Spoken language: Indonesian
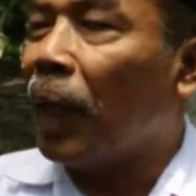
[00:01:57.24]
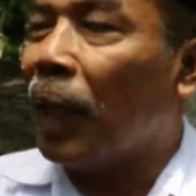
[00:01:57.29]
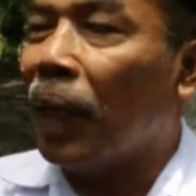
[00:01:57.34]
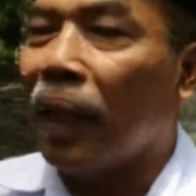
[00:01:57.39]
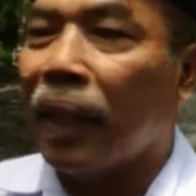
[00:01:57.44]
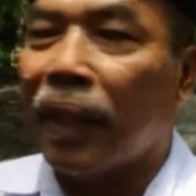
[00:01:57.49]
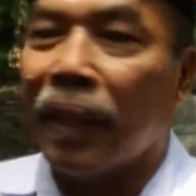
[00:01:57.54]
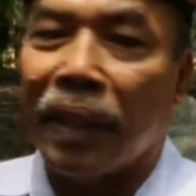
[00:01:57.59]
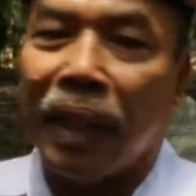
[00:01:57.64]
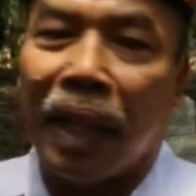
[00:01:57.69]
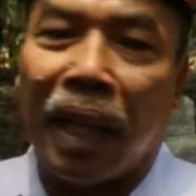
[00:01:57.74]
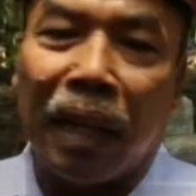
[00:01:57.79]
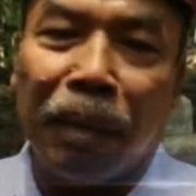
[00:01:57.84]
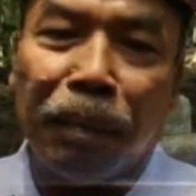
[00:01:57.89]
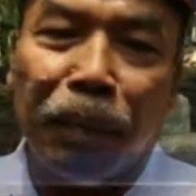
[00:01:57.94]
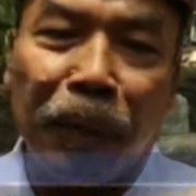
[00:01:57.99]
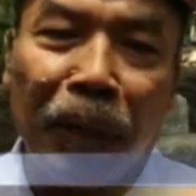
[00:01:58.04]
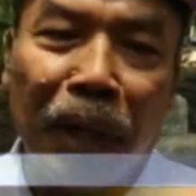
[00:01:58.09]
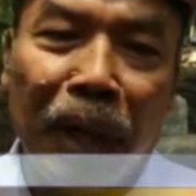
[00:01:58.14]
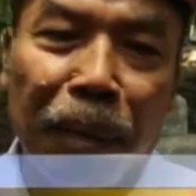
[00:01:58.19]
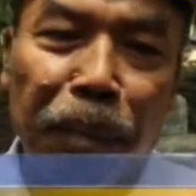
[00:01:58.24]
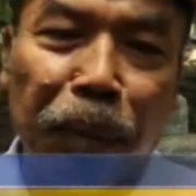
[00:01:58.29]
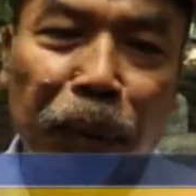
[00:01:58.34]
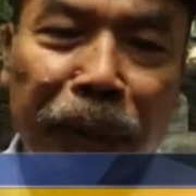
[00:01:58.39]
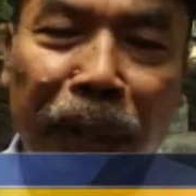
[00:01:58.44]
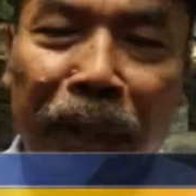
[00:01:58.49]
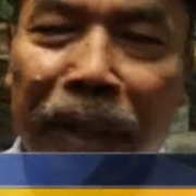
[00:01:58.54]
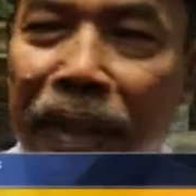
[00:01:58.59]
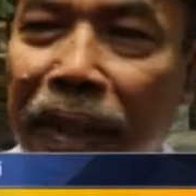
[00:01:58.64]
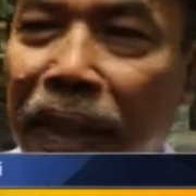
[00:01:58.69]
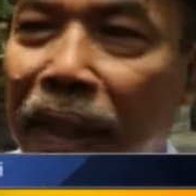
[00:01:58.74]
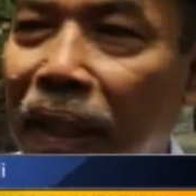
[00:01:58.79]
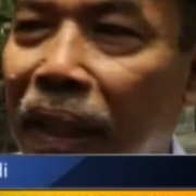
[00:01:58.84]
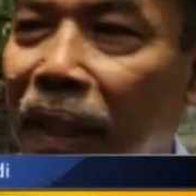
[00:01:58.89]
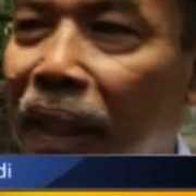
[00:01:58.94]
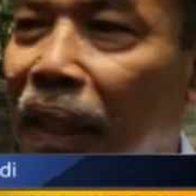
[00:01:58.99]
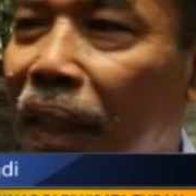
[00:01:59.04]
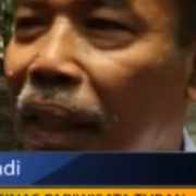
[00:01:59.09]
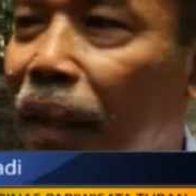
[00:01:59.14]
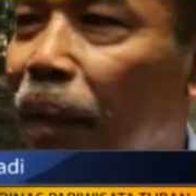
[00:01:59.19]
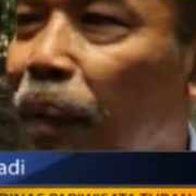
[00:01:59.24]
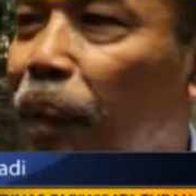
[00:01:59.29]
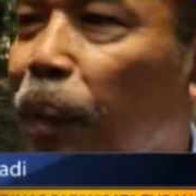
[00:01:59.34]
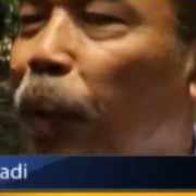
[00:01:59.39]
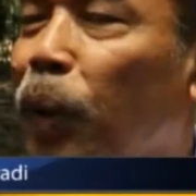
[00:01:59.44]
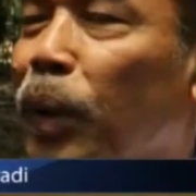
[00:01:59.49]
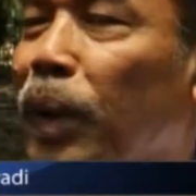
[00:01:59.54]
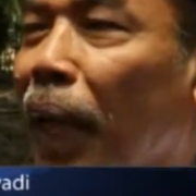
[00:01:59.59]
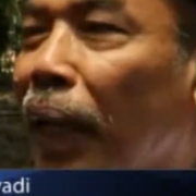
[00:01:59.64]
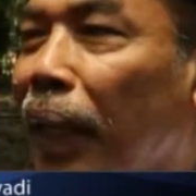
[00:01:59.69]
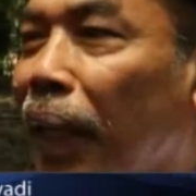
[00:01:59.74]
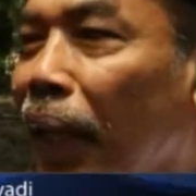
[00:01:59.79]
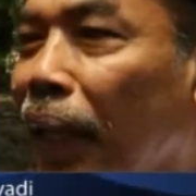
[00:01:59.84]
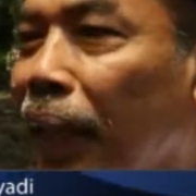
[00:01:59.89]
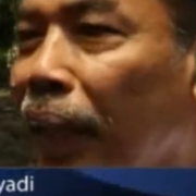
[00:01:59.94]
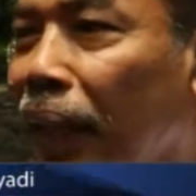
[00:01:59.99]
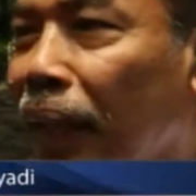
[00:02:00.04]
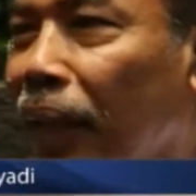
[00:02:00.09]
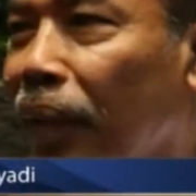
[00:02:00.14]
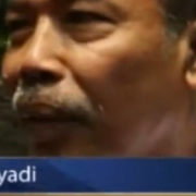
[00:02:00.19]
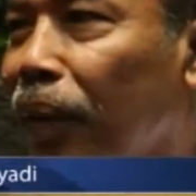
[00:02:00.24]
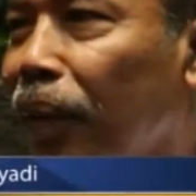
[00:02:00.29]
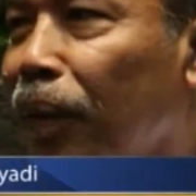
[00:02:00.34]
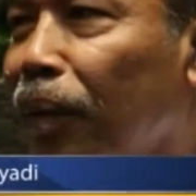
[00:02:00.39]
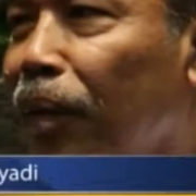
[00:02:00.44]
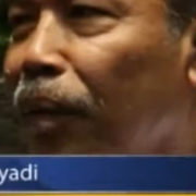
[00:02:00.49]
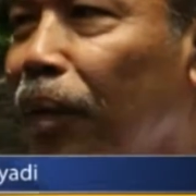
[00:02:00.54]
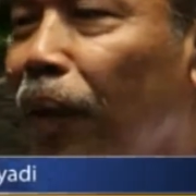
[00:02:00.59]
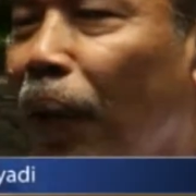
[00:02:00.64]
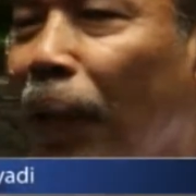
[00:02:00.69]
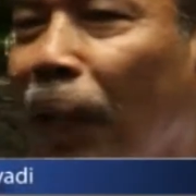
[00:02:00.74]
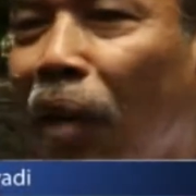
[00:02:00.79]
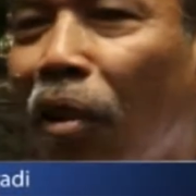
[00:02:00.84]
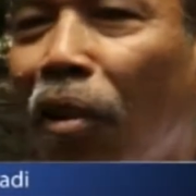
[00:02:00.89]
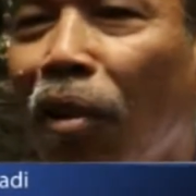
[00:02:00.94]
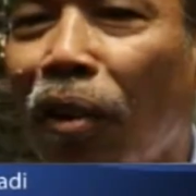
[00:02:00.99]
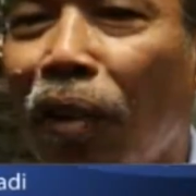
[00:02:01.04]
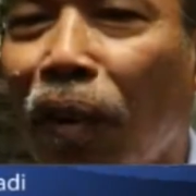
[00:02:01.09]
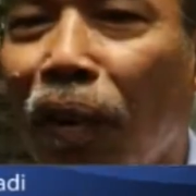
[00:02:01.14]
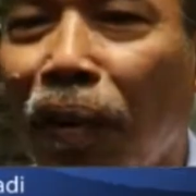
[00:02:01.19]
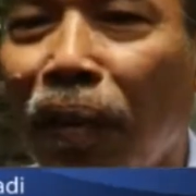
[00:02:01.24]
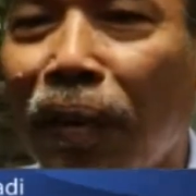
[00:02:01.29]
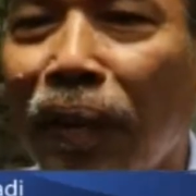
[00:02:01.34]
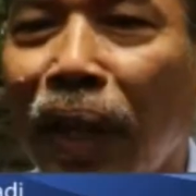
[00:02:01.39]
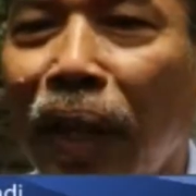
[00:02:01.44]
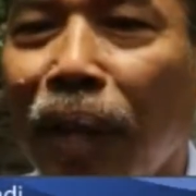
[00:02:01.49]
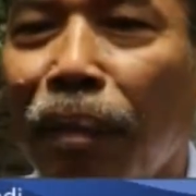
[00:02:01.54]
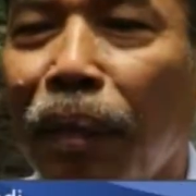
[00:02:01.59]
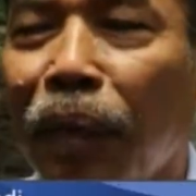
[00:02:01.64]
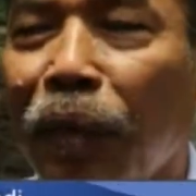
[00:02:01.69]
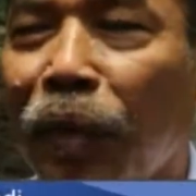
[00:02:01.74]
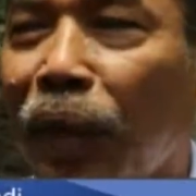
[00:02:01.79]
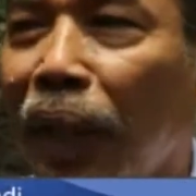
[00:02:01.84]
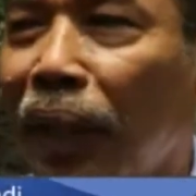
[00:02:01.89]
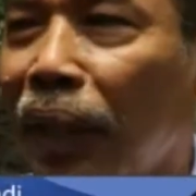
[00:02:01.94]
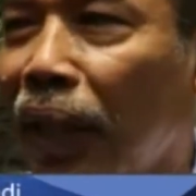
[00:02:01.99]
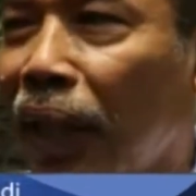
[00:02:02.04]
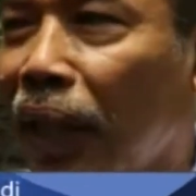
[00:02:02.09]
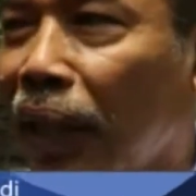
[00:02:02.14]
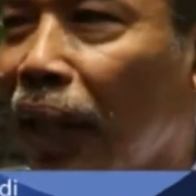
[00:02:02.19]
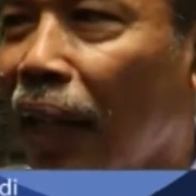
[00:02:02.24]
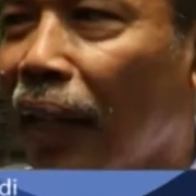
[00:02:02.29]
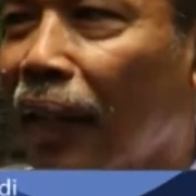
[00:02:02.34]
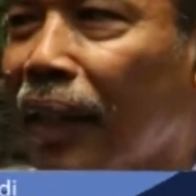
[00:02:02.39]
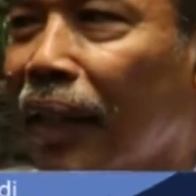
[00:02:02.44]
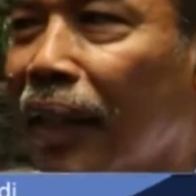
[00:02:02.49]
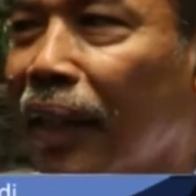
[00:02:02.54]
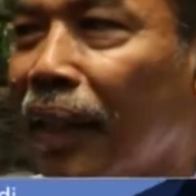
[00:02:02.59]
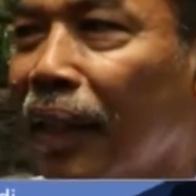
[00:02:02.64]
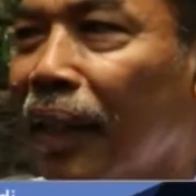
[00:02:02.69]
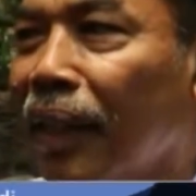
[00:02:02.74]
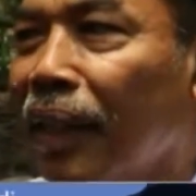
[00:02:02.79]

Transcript: eh, kita akan punya potensi budaya yaitu Paranggono yang sudah terkenal di